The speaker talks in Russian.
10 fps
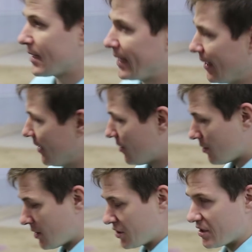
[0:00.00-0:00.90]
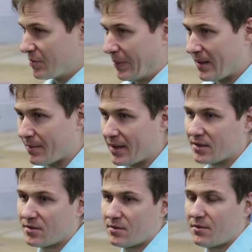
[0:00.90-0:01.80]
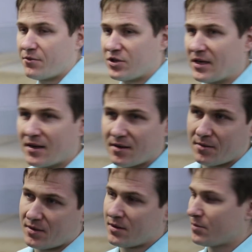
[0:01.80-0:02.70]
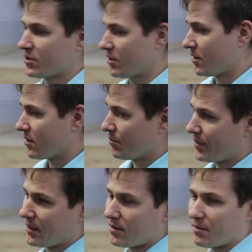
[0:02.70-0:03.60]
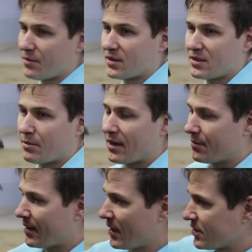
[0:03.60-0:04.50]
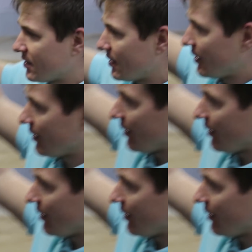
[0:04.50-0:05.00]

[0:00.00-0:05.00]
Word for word: реле, крышка не поднимается. Вчера эта машинка к нам приехала, мы разобрали багажник.